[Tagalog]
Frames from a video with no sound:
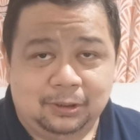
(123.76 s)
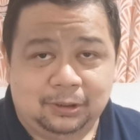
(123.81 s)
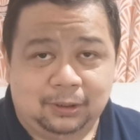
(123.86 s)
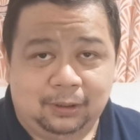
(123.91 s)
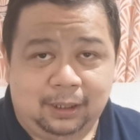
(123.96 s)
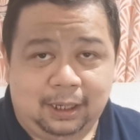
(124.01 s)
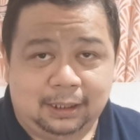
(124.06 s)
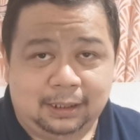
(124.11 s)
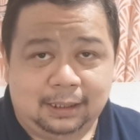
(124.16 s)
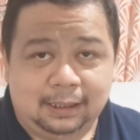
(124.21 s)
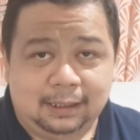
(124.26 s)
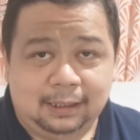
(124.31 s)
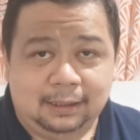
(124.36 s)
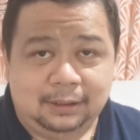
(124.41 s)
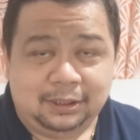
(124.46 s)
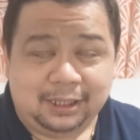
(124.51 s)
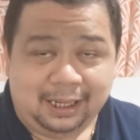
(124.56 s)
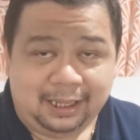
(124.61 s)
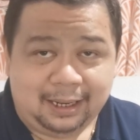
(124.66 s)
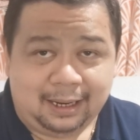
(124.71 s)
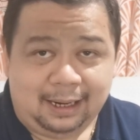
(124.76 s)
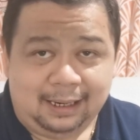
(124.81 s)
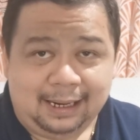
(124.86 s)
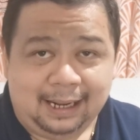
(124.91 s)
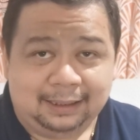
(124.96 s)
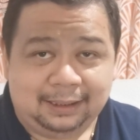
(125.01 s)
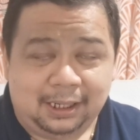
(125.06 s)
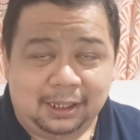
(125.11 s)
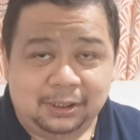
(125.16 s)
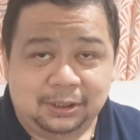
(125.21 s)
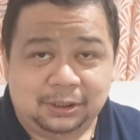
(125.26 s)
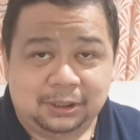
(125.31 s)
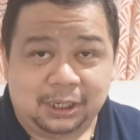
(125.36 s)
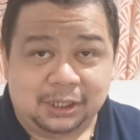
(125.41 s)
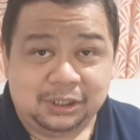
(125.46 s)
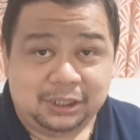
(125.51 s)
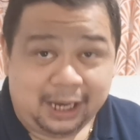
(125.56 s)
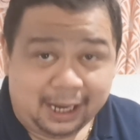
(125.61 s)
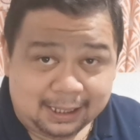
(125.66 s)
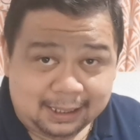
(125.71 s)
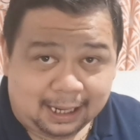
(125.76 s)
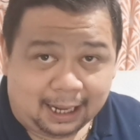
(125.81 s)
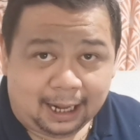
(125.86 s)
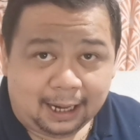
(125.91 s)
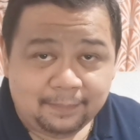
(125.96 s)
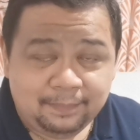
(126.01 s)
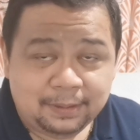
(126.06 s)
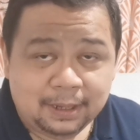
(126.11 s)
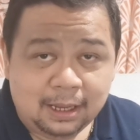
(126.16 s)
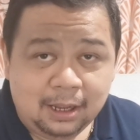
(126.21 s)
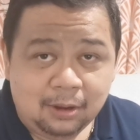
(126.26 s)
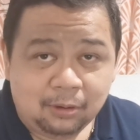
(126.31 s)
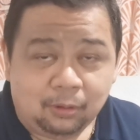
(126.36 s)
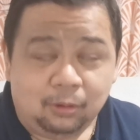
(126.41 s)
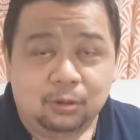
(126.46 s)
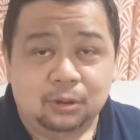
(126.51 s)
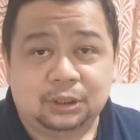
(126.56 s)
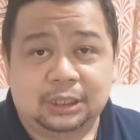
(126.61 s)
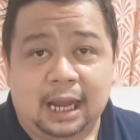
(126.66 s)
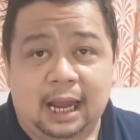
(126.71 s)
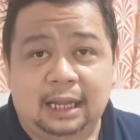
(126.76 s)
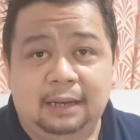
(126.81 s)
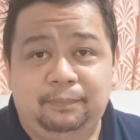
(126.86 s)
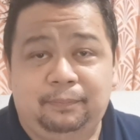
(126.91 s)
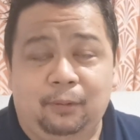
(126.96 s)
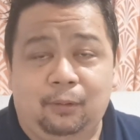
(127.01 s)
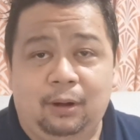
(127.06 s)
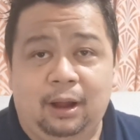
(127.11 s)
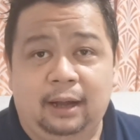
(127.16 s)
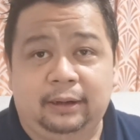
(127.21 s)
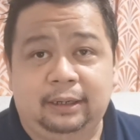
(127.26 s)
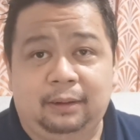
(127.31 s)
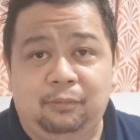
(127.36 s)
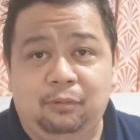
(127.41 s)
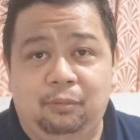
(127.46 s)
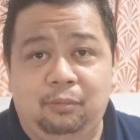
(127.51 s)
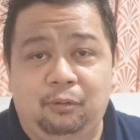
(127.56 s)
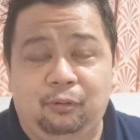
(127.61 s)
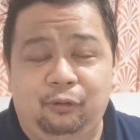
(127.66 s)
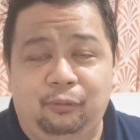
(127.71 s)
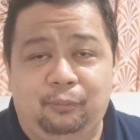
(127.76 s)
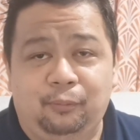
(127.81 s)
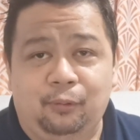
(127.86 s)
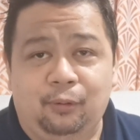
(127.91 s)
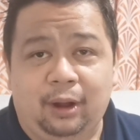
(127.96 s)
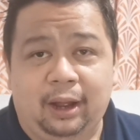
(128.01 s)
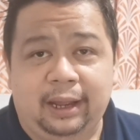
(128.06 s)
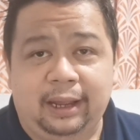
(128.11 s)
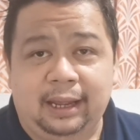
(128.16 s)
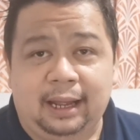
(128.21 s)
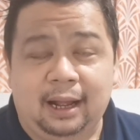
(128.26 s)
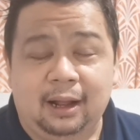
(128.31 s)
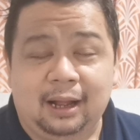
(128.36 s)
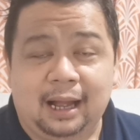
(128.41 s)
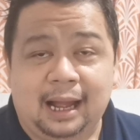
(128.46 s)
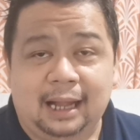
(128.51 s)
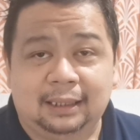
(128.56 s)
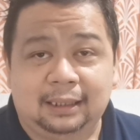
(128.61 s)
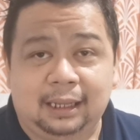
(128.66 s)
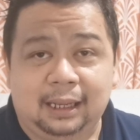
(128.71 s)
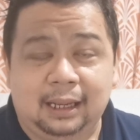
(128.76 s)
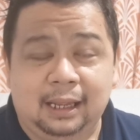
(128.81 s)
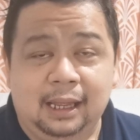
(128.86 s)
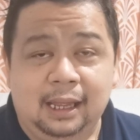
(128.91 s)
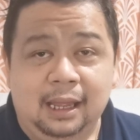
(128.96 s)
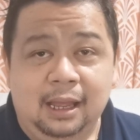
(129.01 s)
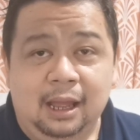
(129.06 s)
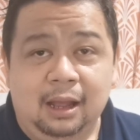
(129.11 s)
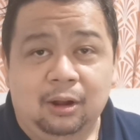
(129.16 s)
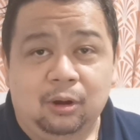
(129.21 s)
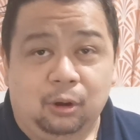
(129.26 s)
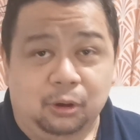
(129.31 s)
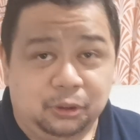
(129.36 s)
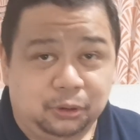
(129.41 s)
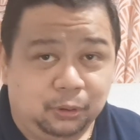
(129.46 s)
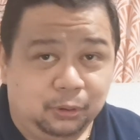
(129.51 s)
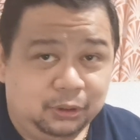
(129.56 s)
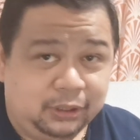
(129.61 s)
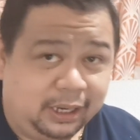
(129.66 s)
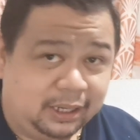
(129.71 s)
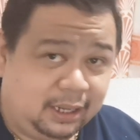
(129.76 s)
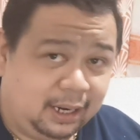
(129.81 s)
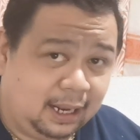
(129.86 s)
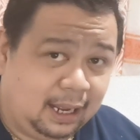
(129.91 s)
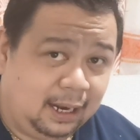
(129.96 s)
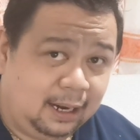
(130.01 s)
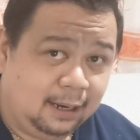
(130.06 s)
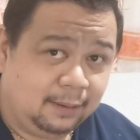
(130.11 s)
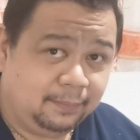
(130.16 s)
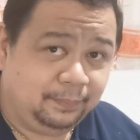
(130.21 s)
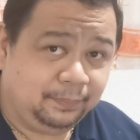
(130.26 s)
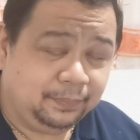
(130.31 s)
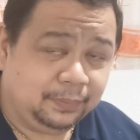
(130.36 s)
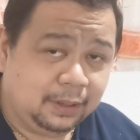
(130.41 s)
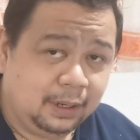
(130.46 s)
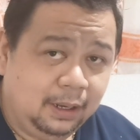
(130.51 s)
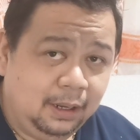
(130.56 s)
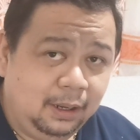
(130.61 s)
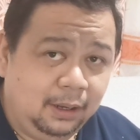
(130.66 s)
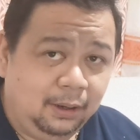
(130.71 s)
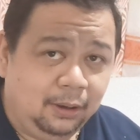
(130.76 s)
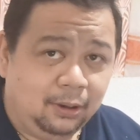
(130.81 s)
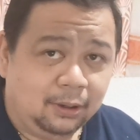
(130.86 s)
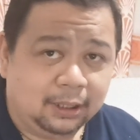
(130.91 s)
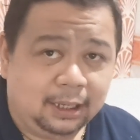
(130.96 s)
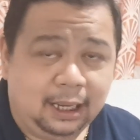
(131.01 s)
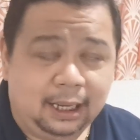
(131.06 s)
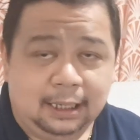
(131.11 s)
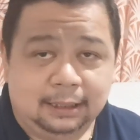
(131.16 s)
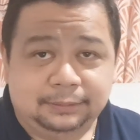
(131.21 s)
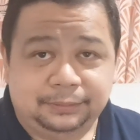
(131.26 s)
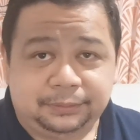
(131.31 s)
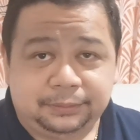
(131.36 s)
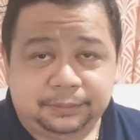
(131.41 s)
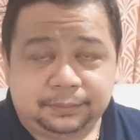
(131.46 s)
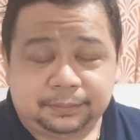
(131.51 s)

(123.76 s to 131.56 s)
Consulate General natin sa Jeddah kung saan po ang namumuno po ay ang ating Consul General. Okay.